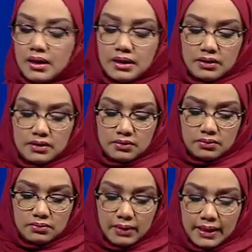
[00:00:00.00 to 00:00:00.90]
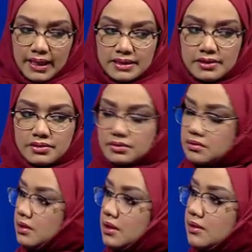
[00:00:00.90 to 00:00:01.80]
آه، عناصر
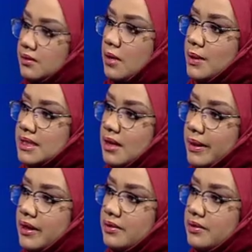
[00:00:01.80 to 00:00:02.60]
النظام السابق؟